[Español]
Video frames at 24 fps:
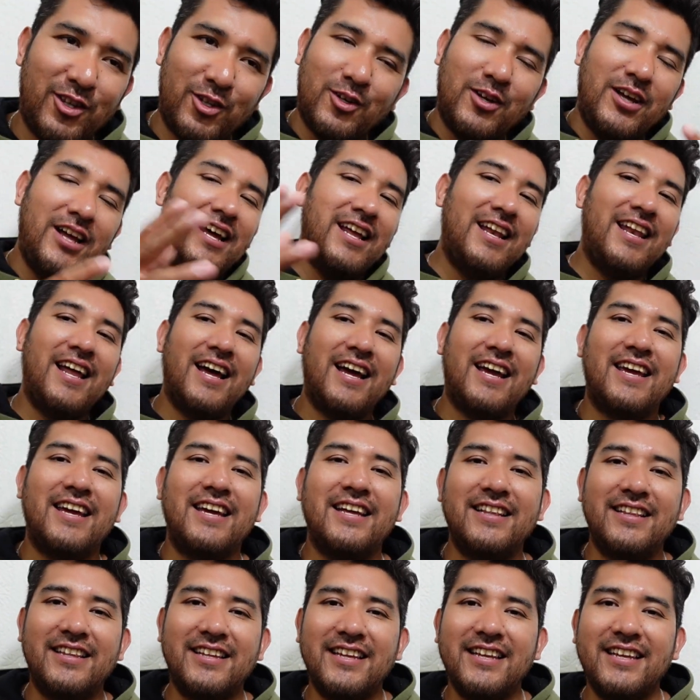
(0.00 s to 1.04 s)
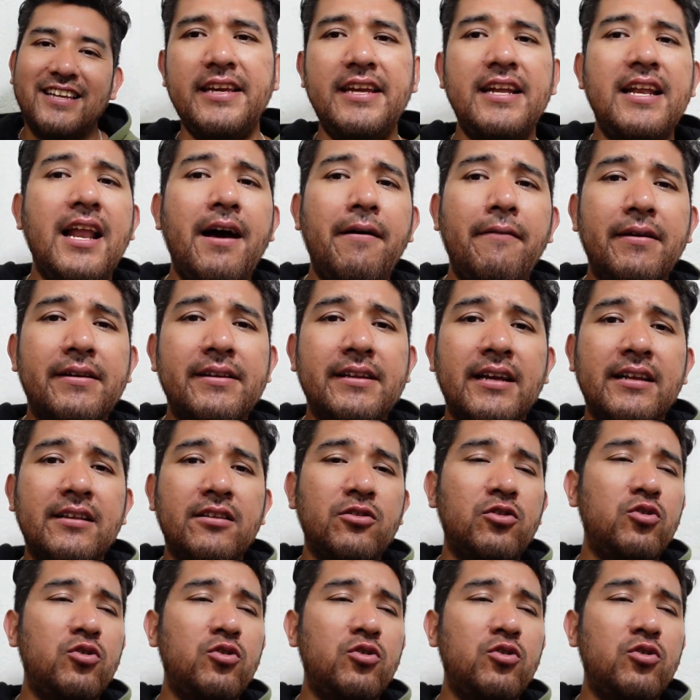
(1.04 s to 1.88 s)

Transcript: toda la gente y la verdad